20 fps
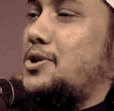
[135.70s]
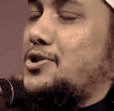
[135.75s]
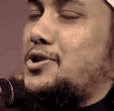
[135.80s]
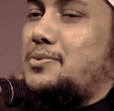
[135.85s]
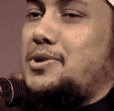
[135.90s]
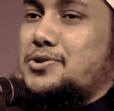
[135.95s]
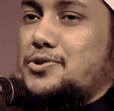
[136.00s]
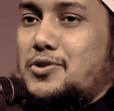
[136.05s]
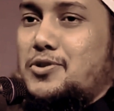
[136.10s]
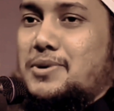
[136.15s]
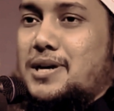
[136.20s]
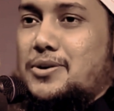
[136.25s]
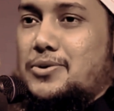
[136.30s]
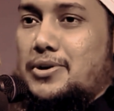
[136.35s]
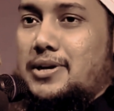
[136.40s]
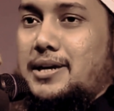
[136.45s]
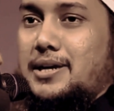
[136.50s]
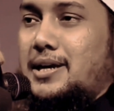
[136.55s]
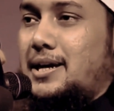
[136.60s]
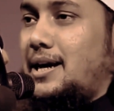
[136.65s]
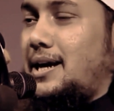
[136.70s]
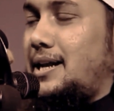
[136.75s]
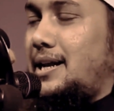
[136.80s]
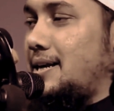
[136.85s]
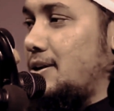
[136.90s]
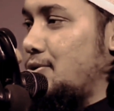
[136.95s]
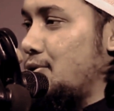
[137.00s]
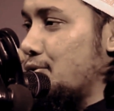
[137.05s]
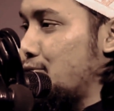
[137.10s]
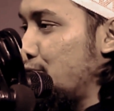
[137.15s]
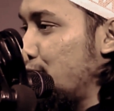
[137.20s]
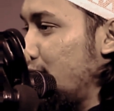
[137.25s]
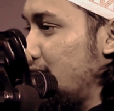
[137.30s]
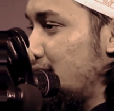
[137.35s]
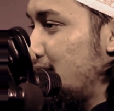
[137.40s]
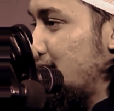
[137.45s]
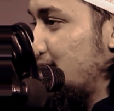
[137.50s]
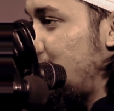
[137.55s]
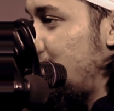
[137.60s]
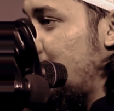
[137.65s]
বছর বছর আমরা করি এদিকে ঘুষ
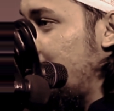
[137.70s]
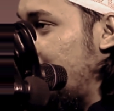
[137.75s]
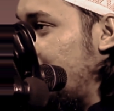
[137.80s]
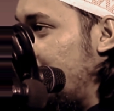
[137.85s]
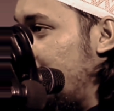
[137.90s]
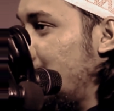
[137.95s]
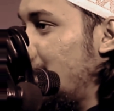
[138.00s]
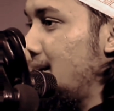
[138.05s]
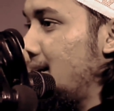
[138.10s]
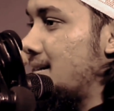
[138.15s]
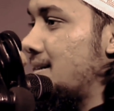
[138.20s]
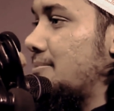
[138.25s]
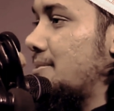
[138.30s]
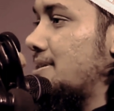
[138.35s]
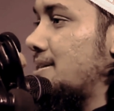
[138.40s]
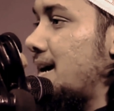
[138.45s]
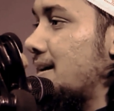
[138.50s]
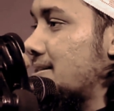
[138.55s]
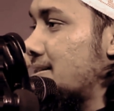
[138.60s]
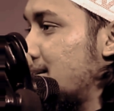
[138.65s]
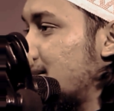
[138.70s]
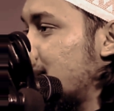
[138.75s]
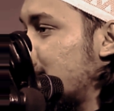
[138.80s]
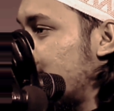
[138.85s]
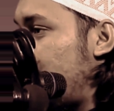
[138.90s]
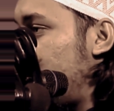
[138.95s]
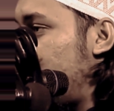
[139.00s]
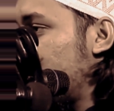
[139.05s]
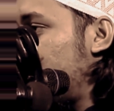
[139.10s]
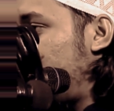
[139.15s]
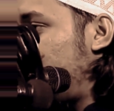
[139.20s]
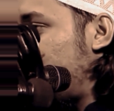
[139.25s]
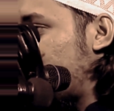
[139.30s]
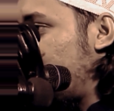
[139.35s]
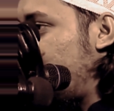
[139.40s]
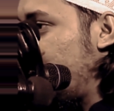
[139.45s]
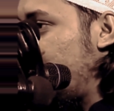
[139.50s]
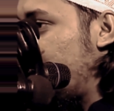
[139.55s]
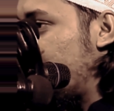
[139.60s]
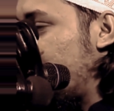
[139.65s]
দুর্নীতি ছাড়তে পারি না ইসলামকে ঠাট্টা তামাশার
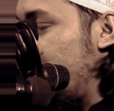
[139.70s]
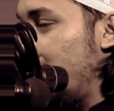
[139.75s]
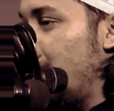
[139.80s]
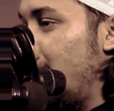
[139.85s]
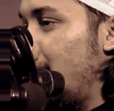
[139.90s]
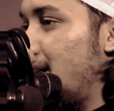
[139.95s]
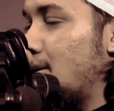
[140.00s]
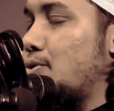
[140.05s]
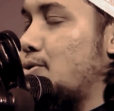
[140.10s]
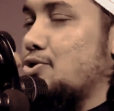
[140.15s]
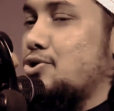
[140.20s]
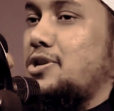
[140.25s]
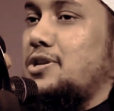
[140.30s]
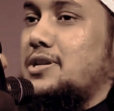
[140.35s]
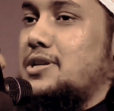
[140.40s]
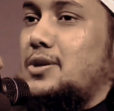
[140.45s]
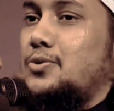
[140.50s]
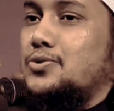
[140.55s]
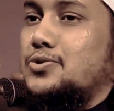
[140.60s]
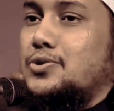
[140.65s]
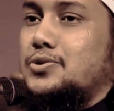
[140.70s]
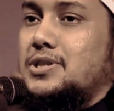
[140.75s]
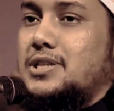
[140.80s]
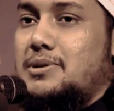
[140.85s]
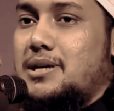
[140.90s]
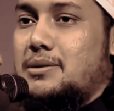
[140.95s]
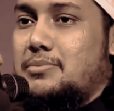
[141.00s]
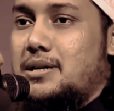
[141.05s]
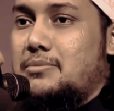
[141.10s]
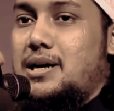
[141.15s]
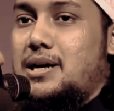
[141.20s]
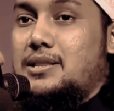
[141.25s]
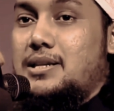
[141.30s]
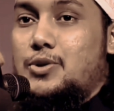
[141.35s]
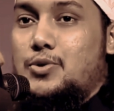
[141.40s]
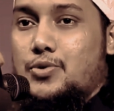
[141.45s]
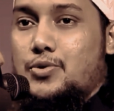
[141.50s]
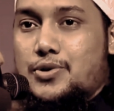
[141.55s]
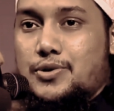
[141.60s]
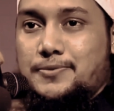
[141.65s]
পাত্র বানিয়েছে এরা কোশ্চিন কেন উত্তর দিতে পারবে না মা
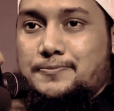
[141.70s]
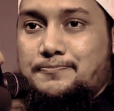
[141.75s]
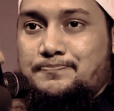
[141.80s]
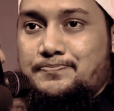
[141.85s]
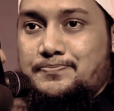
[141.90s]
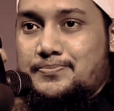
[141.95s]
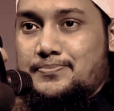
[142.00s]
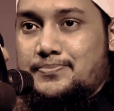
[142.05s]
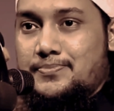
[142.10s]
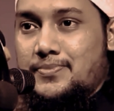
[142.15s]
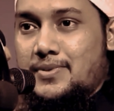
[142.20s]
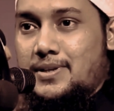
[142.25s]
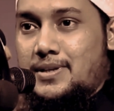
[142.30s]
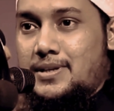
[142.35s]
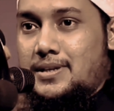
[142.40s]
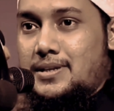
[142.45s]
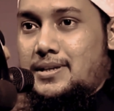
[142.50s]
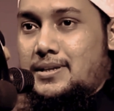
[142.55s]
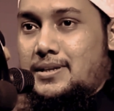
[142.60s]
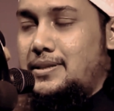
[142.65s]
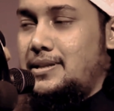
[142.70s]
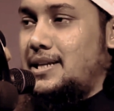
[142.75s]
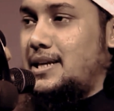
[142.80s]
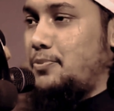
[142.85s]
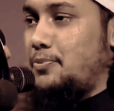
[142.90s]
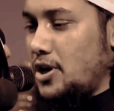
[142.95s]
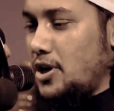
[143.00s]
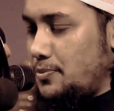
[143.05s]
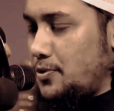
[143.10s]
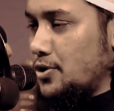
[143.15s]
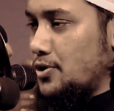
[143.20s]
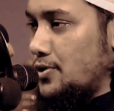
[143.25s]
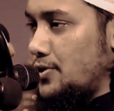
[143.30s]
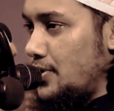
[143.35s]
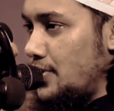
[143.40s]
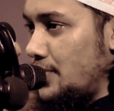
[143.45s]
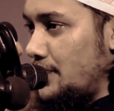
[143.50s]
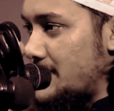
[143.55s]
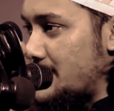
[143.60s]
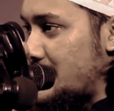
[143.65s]
দিন দিনে
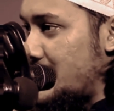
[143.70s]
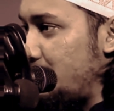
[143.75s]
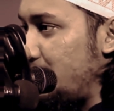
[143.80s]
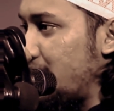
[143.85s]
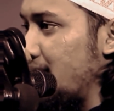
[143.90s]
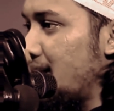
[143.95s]
পরিপূর্ণ রূপে